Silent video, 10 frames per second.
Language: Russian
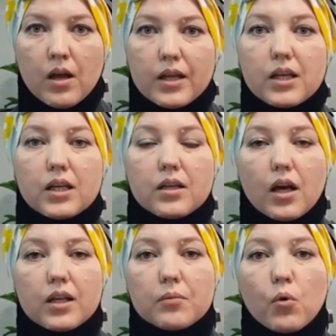И
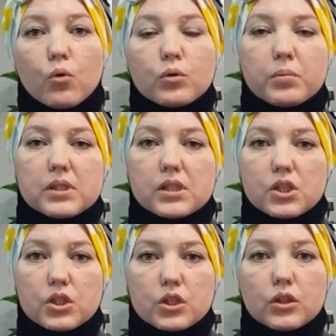они могут быть
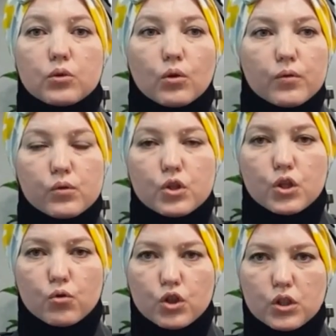защищены только в
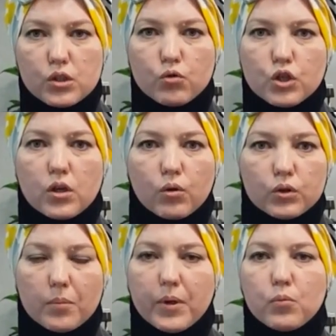случае, уже, если уже
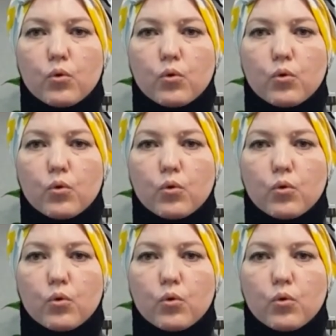какой-то прям